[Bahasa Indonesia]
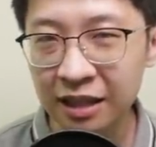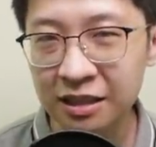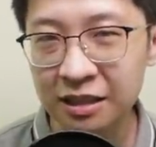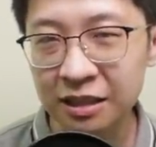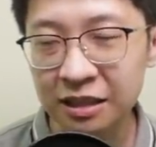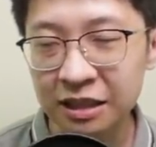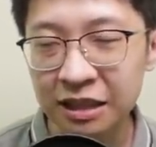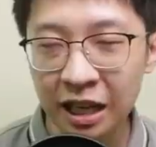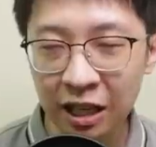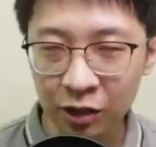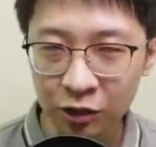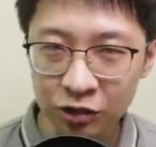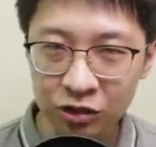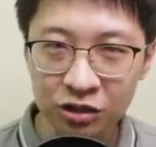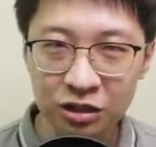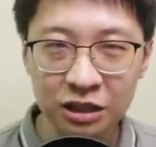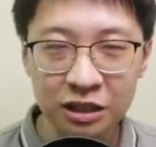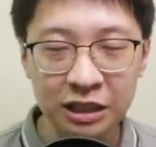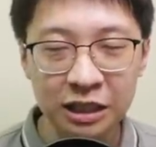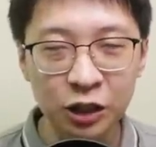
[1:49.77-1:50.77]
Jadi dia harus
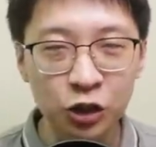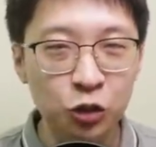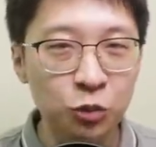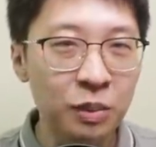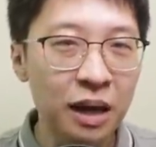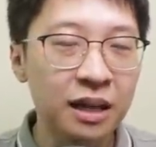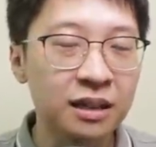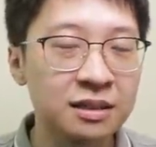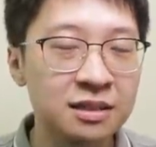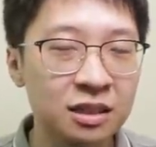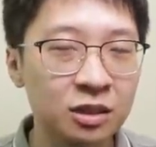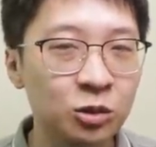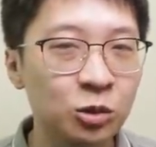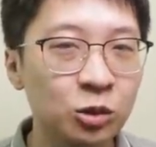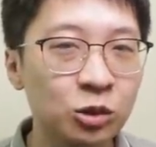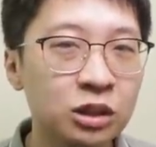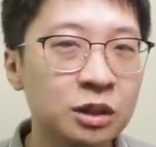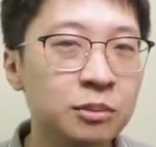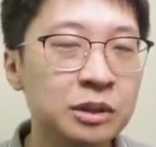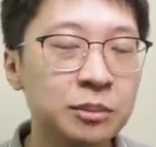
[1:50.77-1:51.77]
diinkubasi
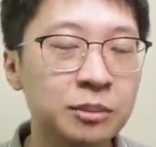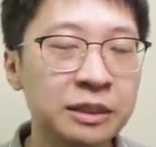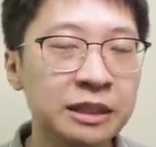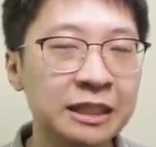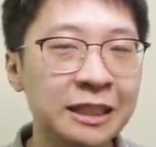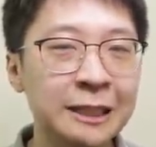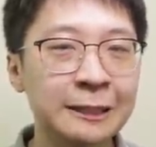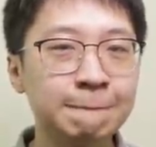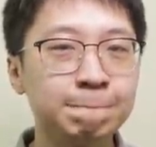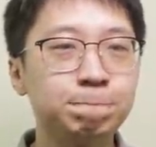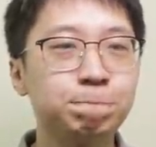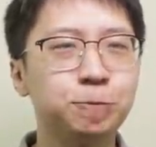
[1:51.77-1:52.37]
dulu teman-teman ya.